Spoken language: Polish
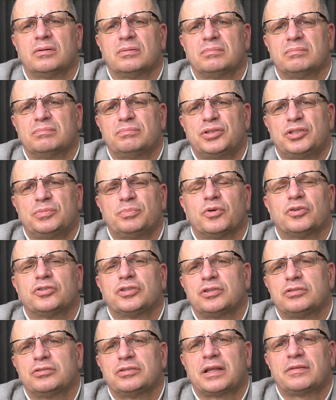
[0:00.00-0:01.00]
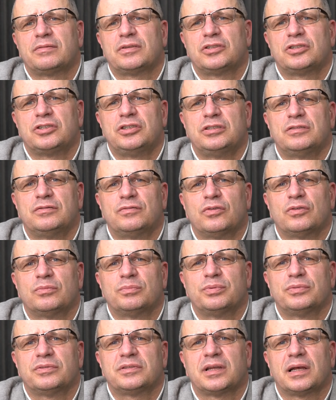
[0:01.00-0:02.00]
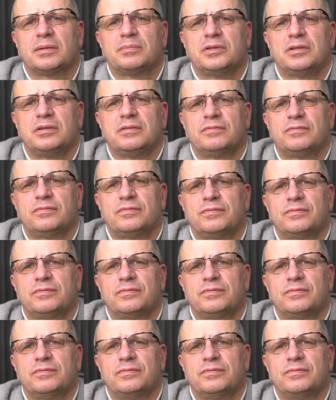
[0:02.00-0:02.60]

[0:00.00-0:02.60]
Być może nawet ci z WOMP-u sami